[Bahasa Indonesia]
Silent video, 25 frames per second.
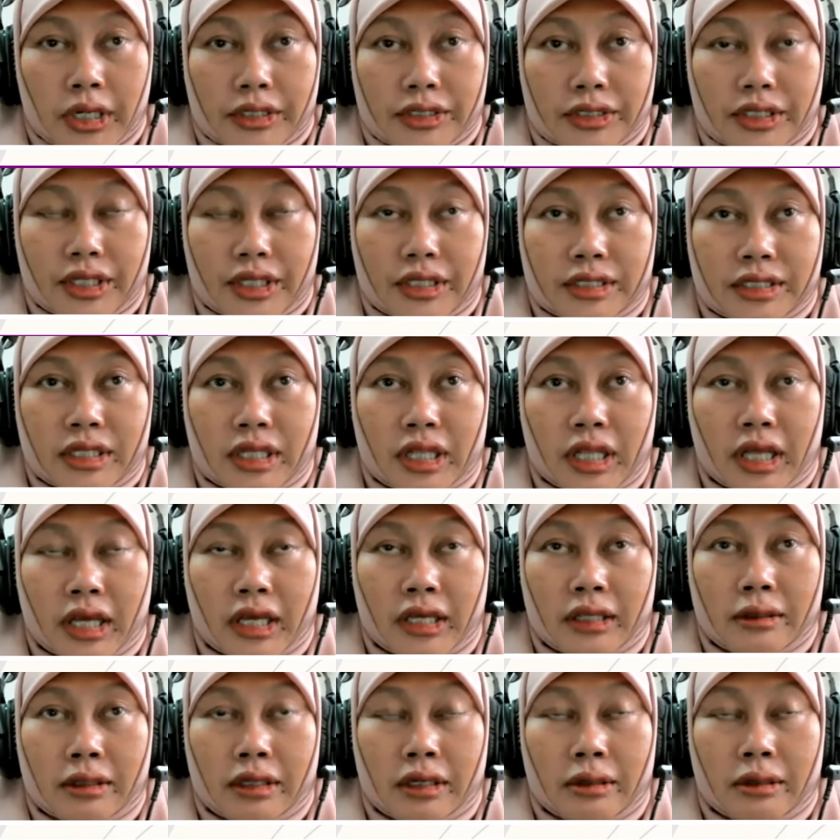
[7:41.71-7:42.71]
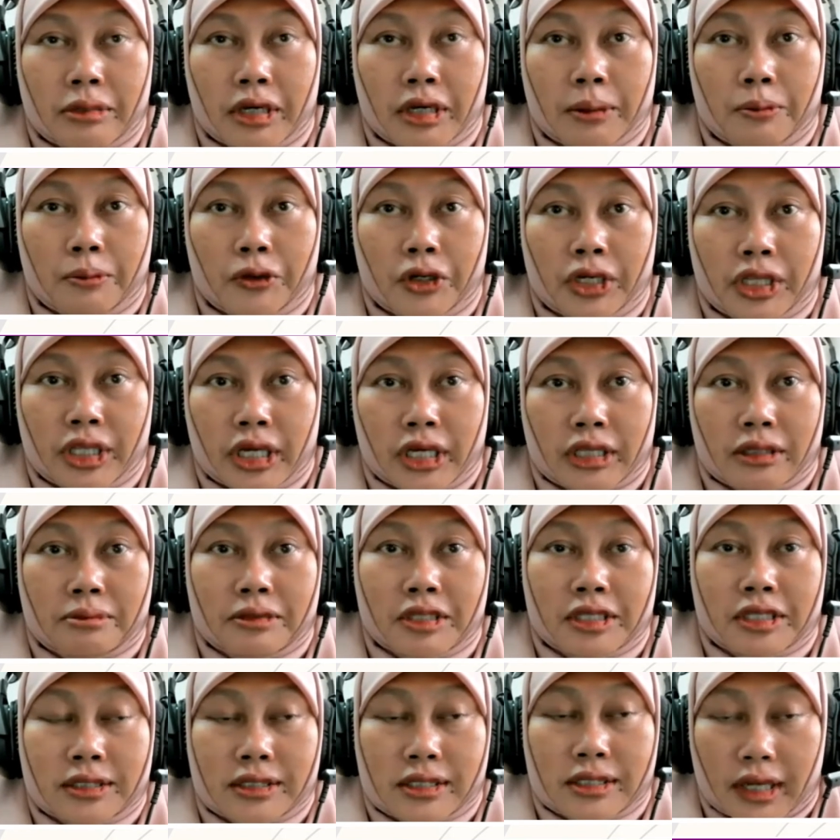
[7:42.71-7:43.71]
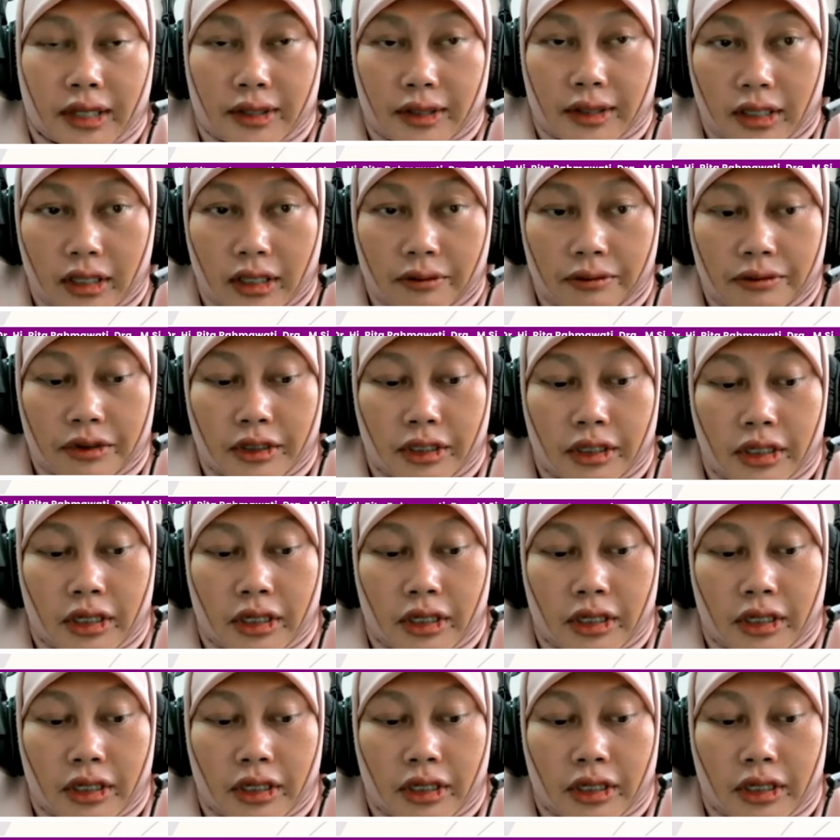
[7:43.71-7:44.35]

Jadi selain kemampuan administratif,